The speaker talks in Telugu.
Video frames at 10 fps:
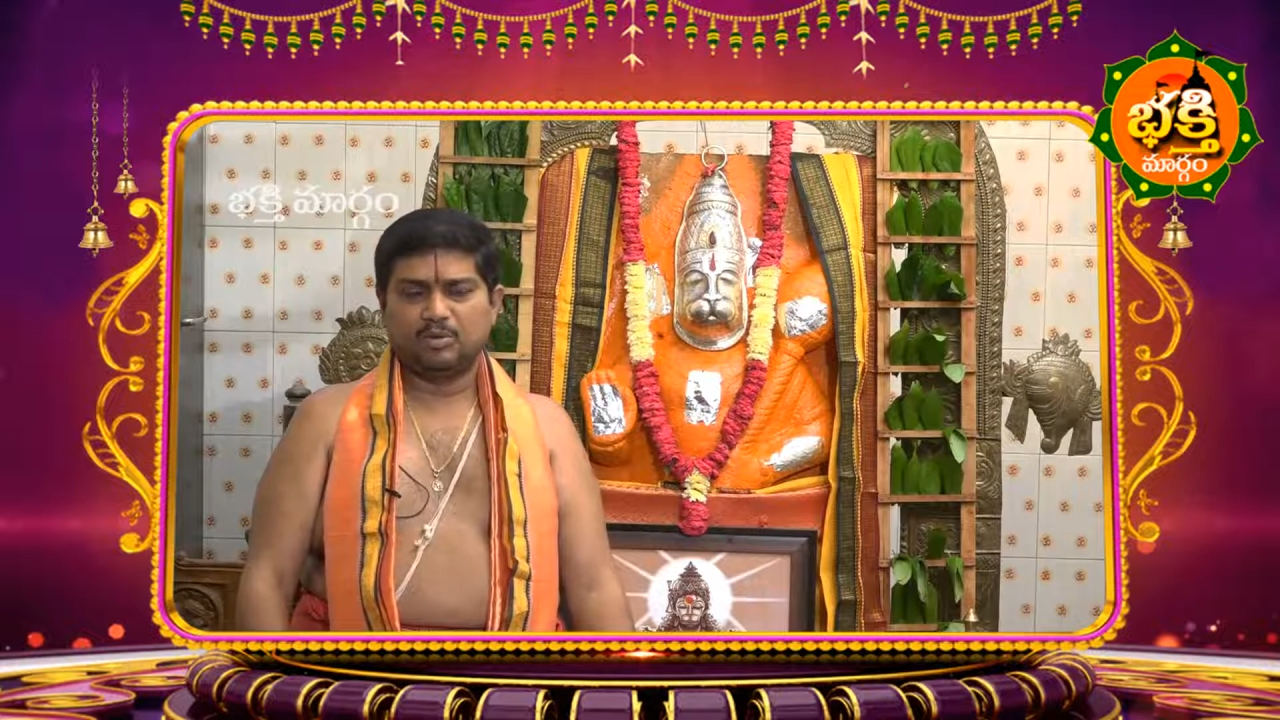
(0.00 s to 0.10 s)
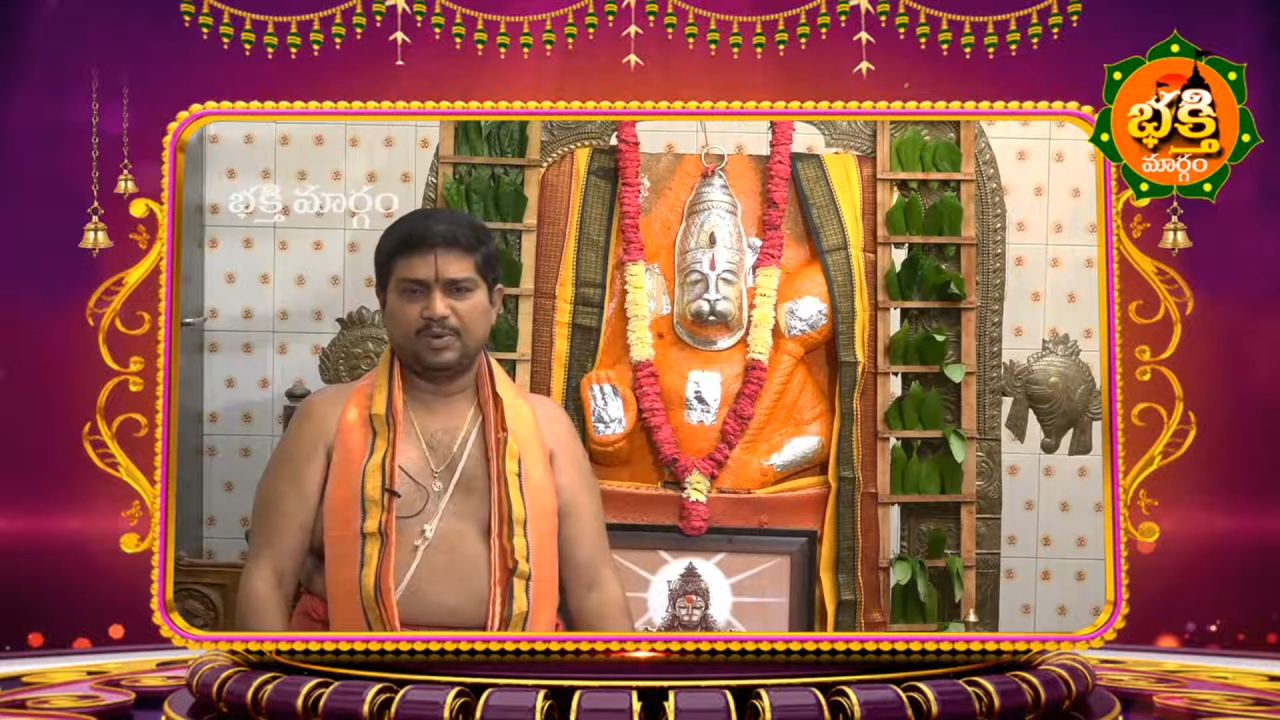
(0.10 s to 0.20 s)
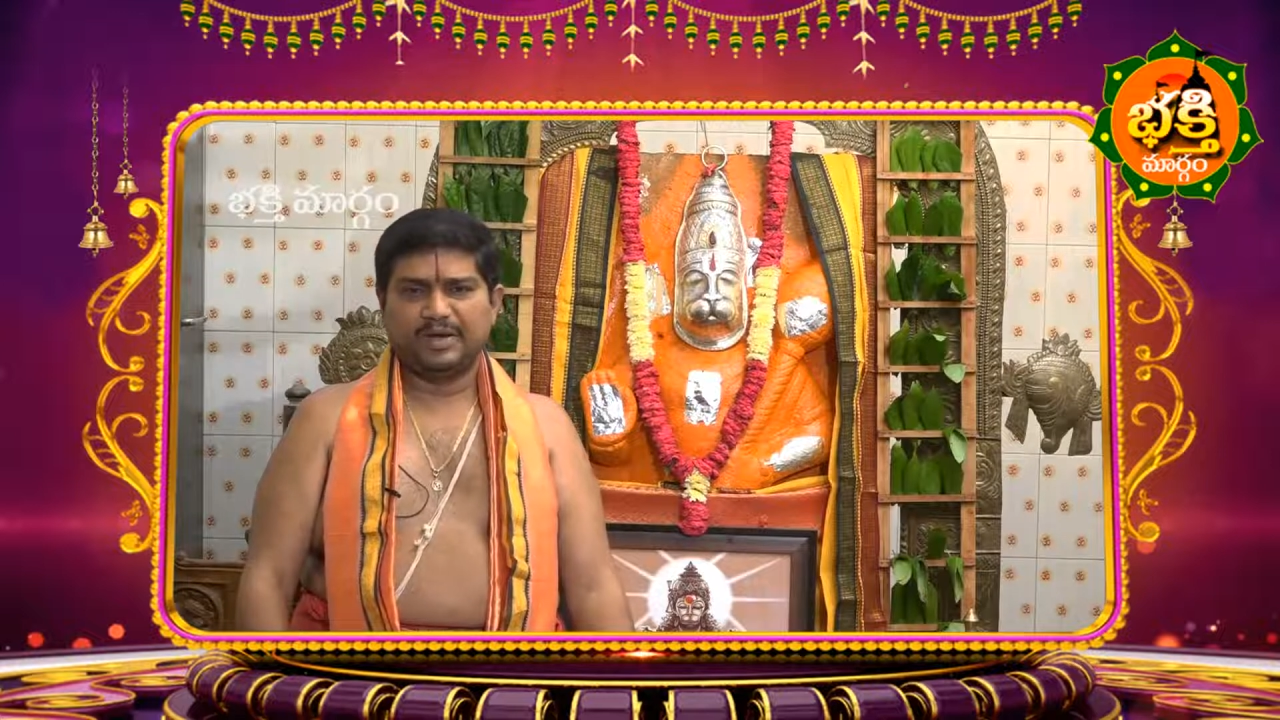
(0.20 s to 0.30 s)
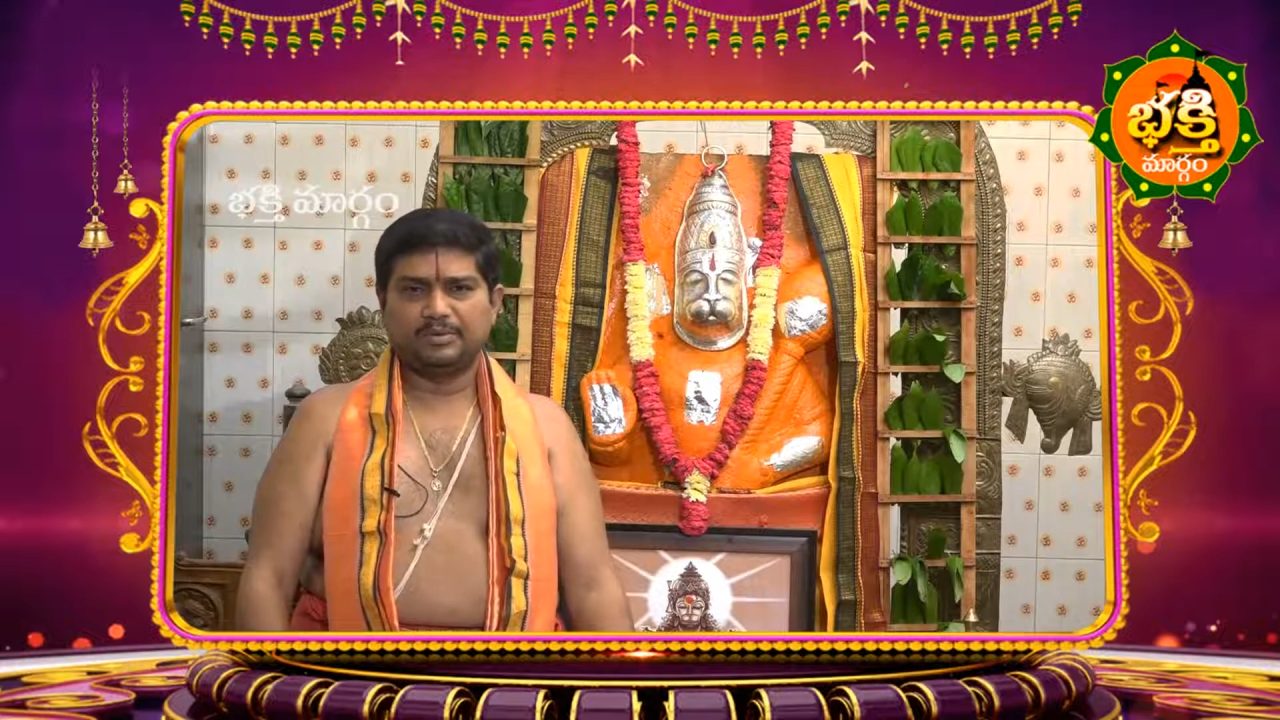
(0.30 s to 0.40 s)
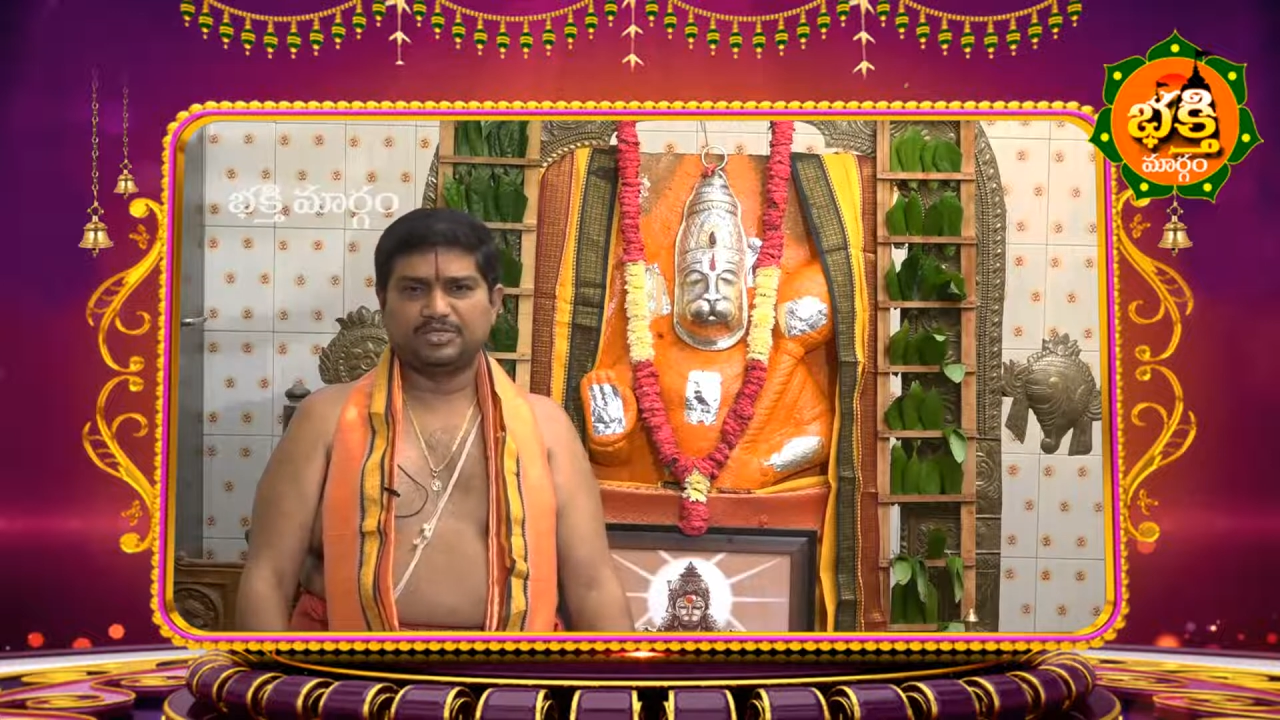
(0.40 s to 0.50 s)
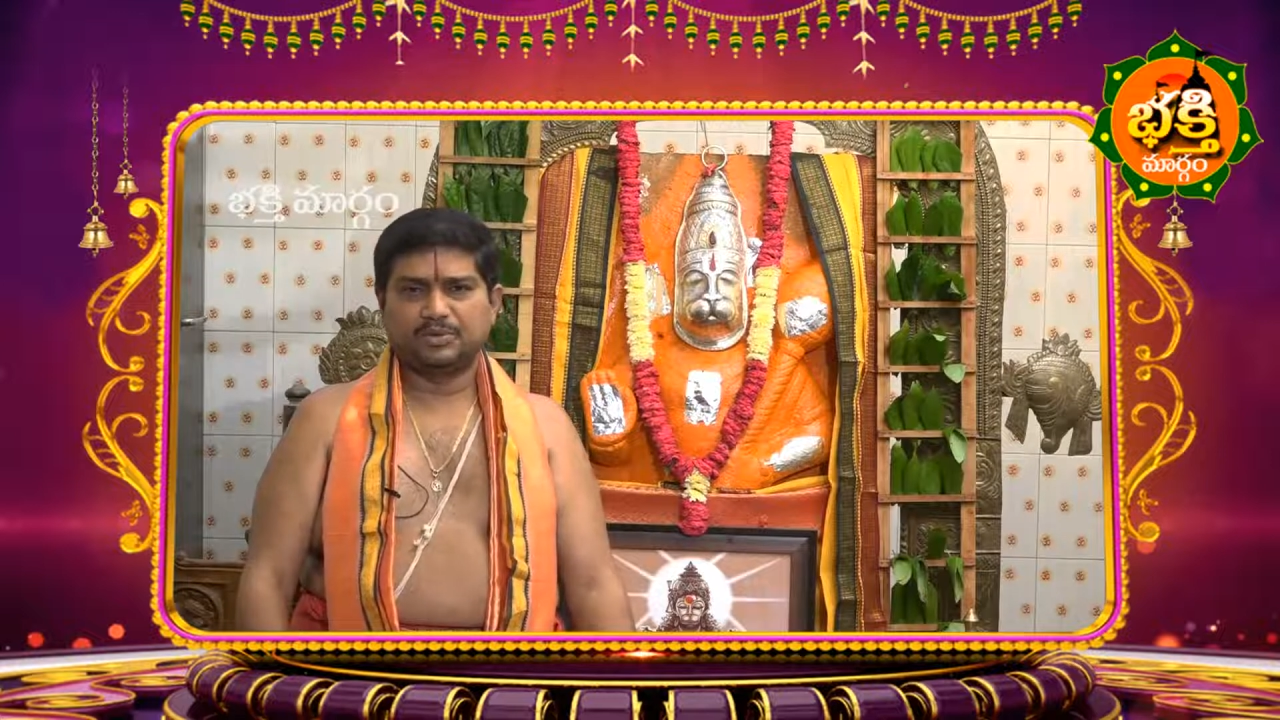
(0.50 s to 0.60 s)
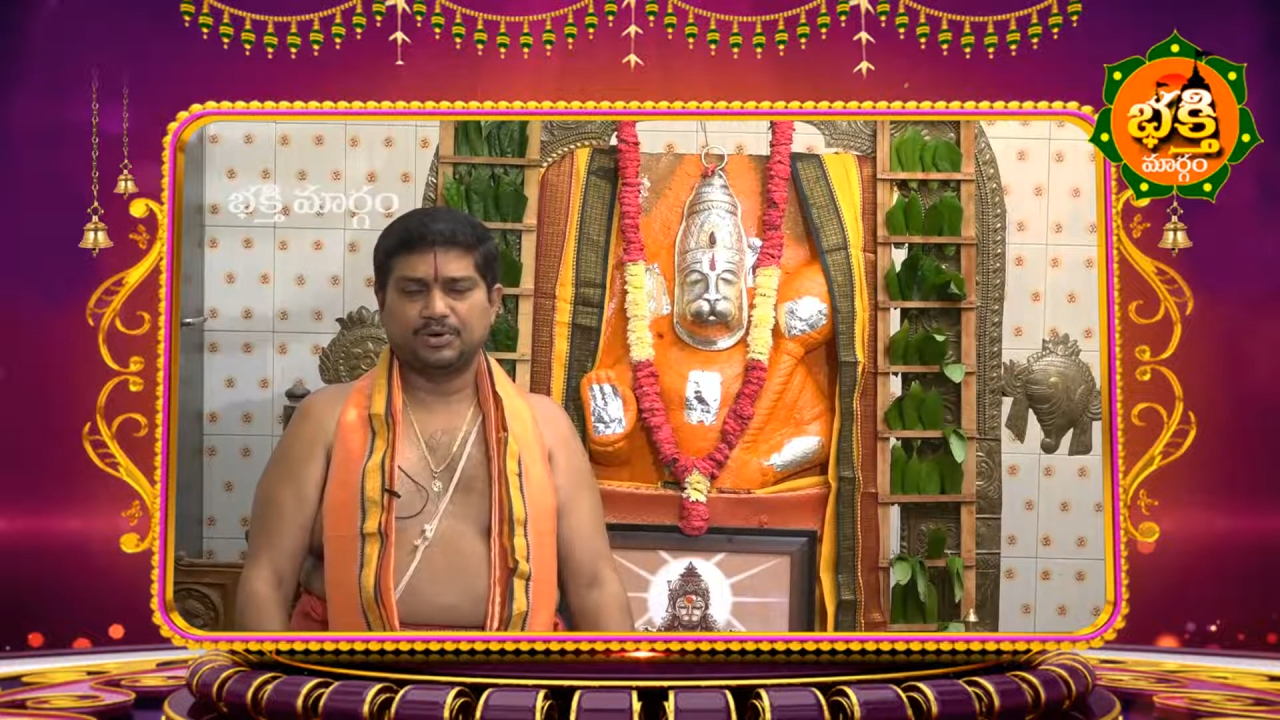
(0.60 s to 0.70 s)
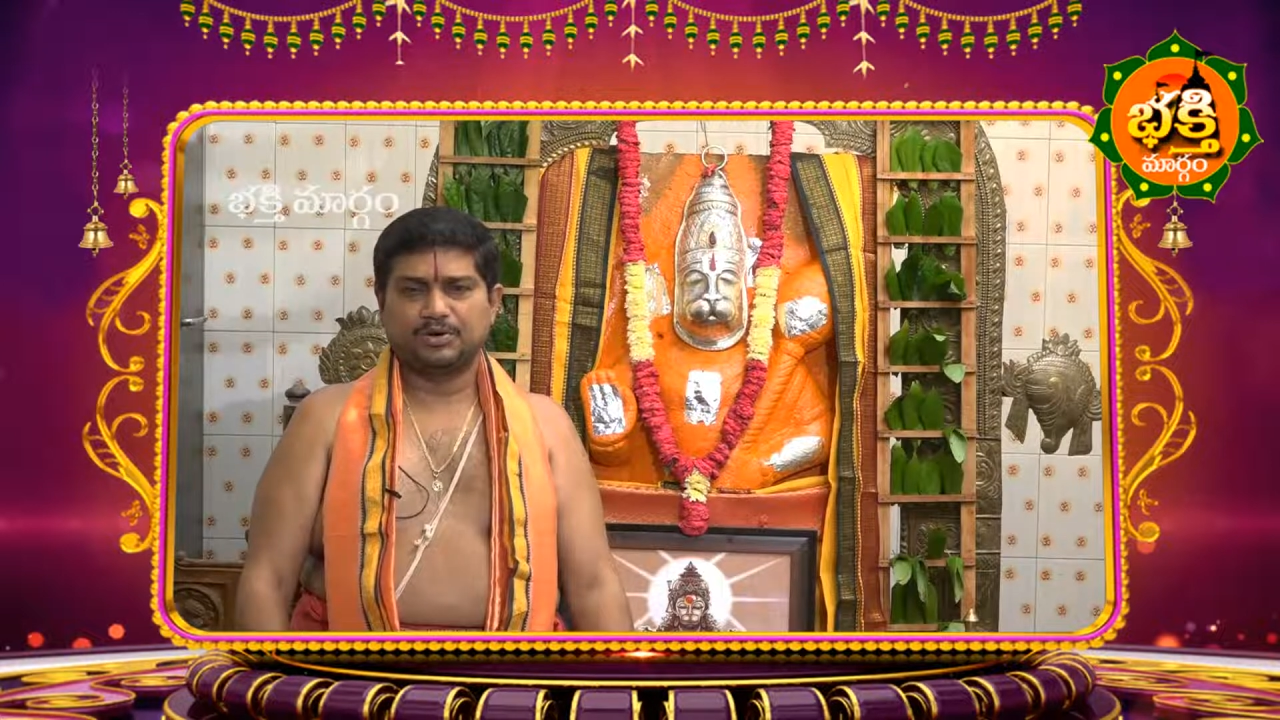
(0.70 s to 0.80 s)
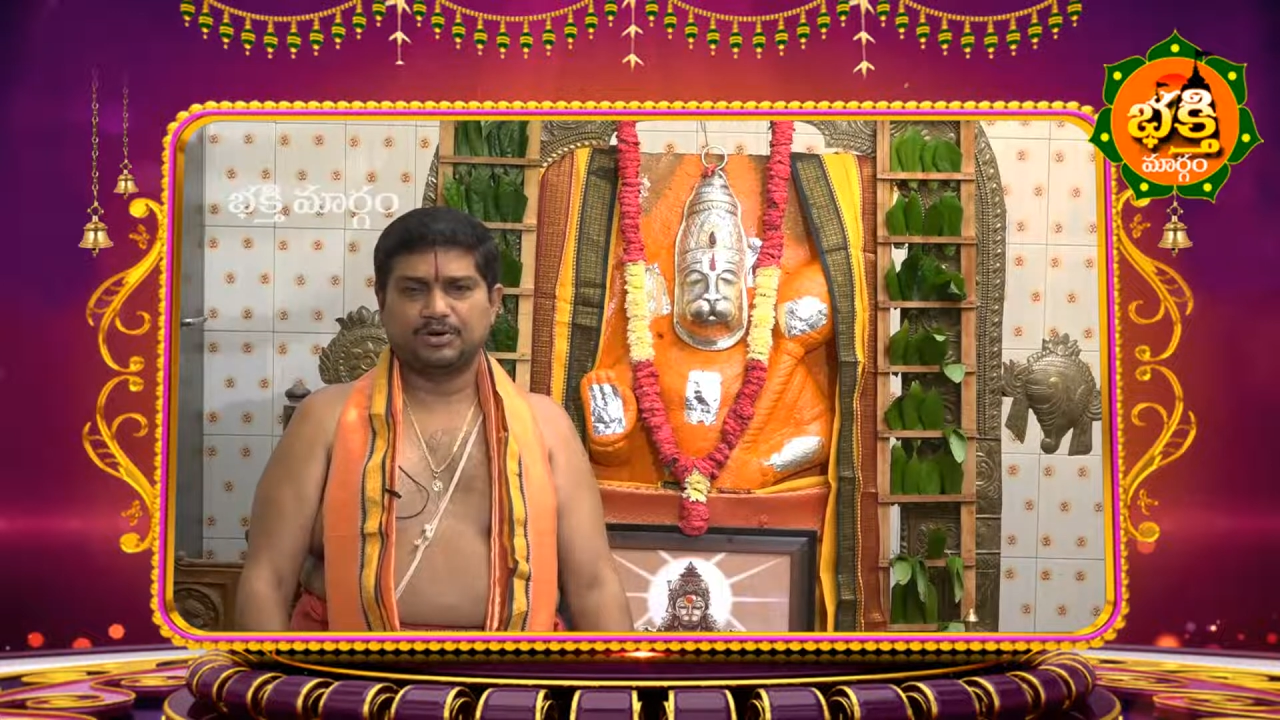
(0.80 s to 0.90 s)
ముప్పై నిమిషముల